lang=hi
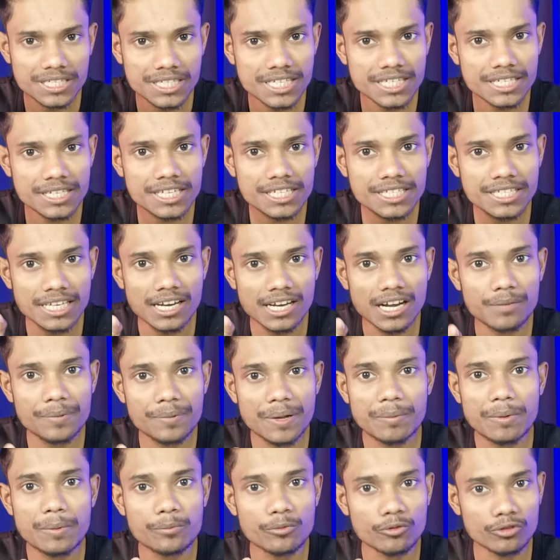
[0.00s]
किसी के चैनल
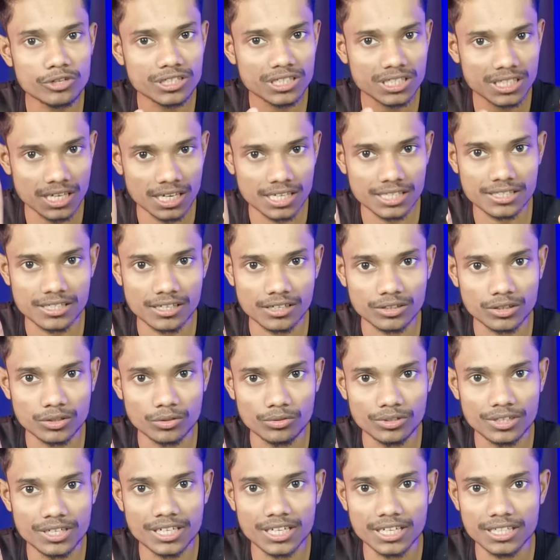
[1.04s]
पे भी पोस्ट कर
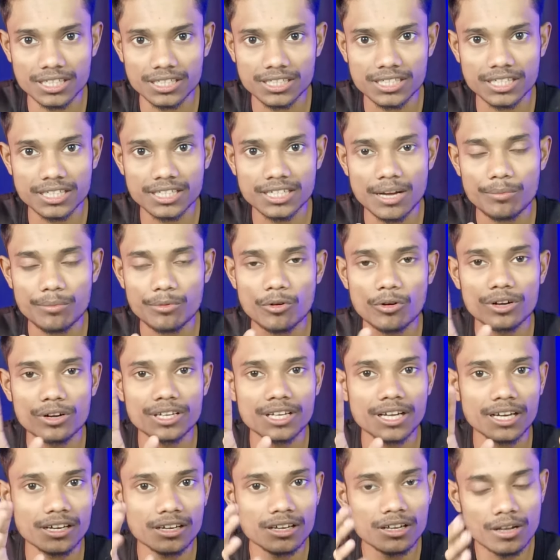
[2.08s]
सकते हो ठीक है जैसे कि आपको हो
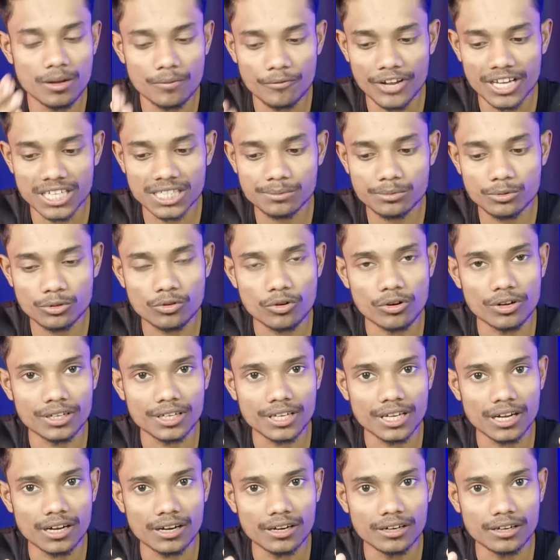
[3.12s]
गया फेसबुक हो
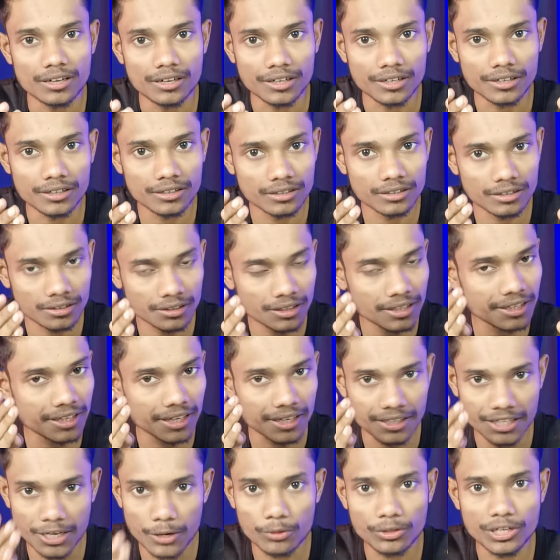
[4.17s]
गया ठीक
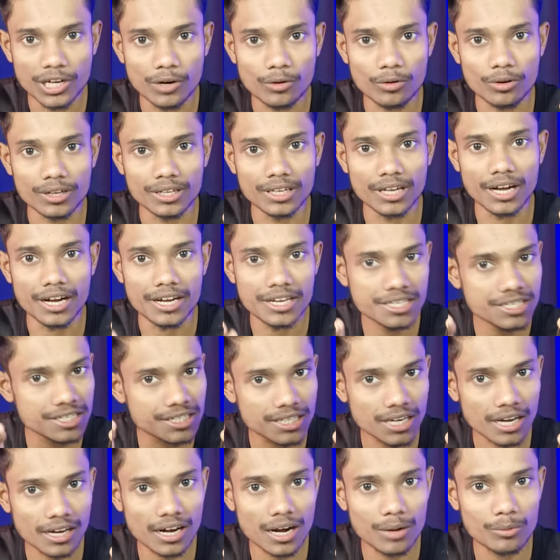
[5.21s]
है ट्विटर हो गया
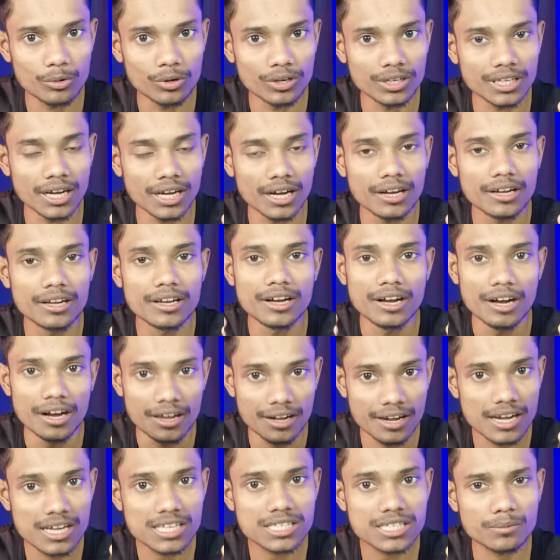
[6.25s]
इंस्टाग्राम हो गया
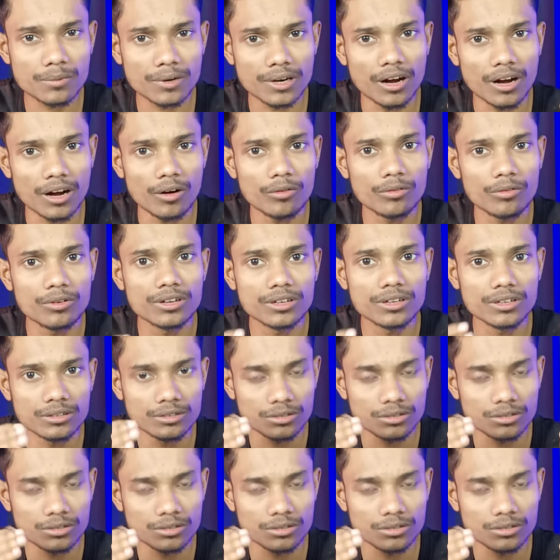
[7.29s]
रील्स बनाओ